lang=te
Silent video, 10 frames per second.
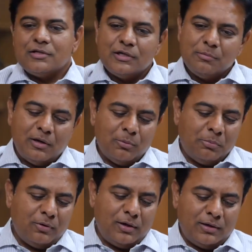సినిమాలకు
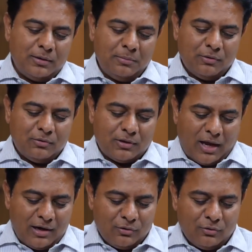పోవాలంటే మీకు
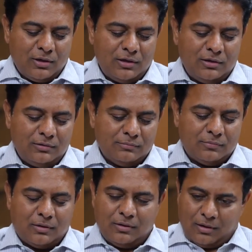టాలెంట్ ఉండాలి
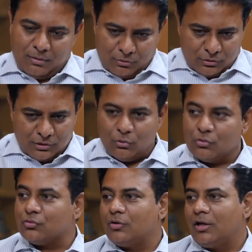కొద్ది
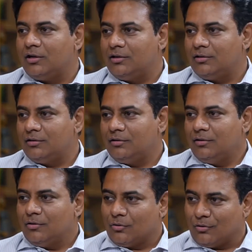లుక్స్ ఉండాలి
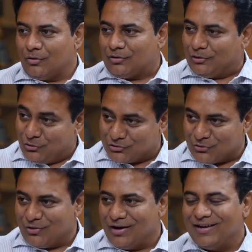అదృష్టం కొంత అదృష్టం
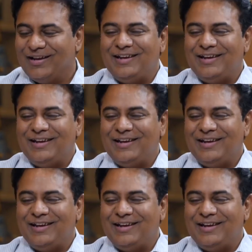ఉండాలి